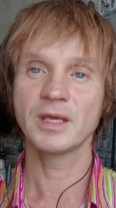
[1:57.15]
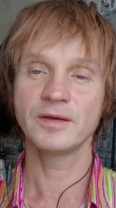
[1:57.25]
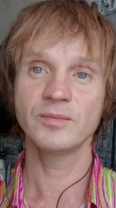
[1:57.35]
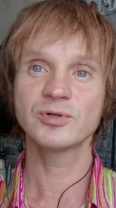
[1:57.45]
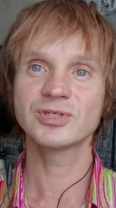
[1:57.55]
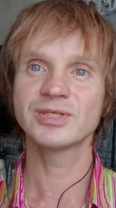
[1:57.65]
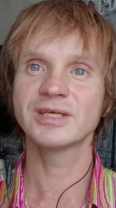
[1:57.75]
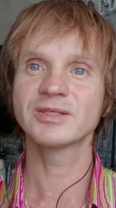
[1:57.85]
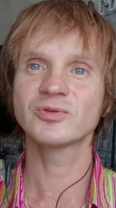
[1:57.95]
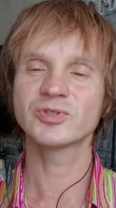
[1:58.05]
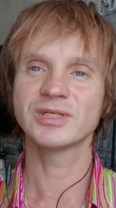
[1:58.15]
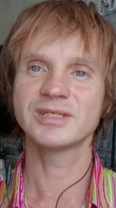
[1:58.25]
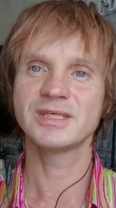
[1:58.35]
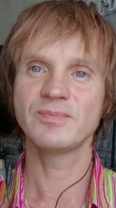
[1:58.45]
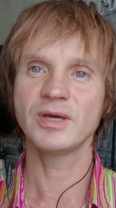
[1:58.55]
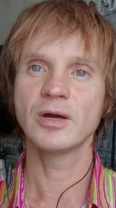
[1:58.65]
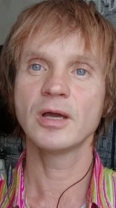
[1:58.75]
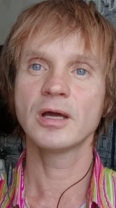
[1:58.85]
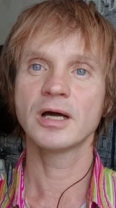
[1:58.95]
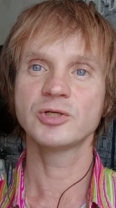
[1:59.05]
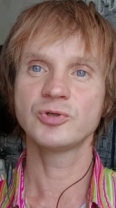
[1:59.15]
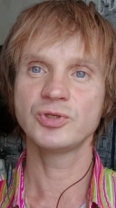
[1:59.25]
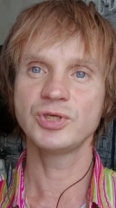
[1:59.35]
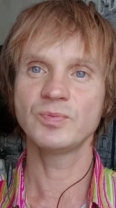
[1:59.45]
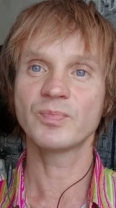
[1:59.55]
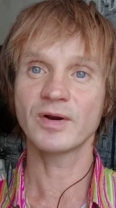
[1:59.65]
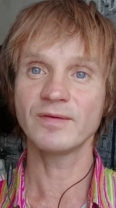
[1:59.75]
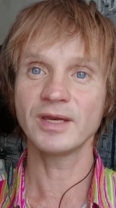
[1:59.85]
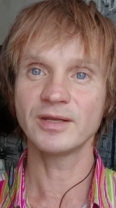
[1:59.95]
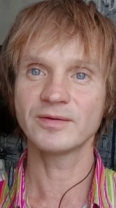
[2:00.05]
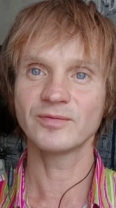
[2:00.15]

И вы можете это тоже на себе ощутить, проверить.